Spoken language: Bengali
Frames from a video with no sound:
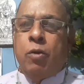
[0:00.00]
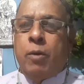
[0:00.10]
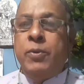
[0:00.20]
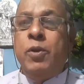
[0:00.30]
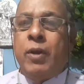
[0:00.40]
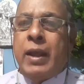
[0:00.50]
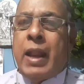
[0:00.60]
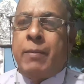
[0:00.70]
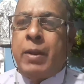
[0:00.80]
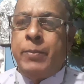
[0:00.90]
অভিন্ন জ্ঞান
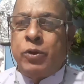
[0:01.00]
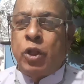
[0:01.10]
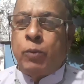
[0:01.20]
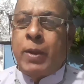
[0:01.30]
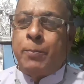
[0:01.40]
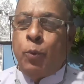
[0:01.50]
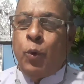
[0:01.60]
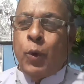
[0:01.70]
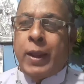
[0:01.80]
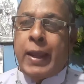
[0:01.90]
আমার বিষয়ে তোমার পূর্ণ